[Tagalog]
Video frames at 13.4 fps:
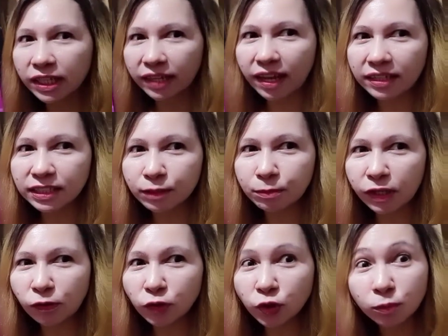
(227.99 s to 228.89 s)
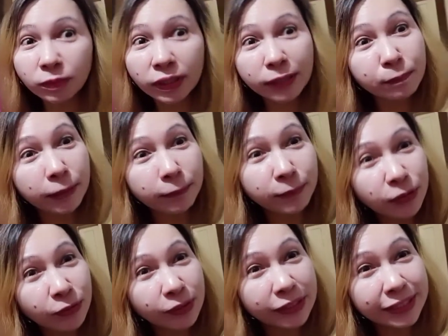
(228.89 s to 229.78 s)
Kaya sa mga gustong
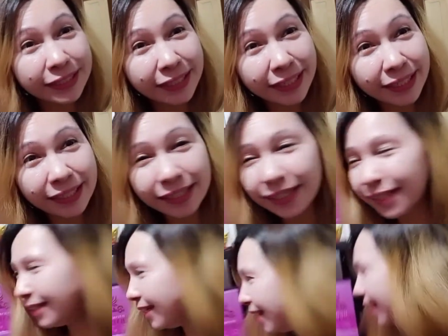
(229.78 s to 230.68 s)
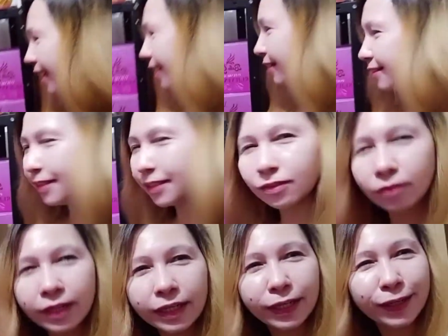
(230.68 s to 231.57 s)
magpa-beauty dyan,
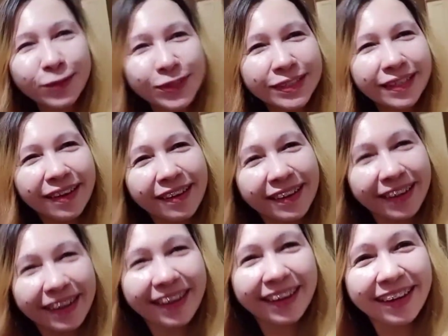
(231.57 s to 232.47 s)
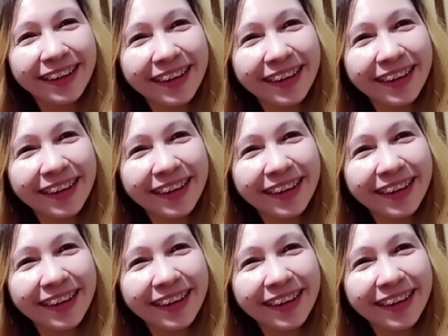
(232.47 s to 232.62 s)
dito lang kayo sa akin.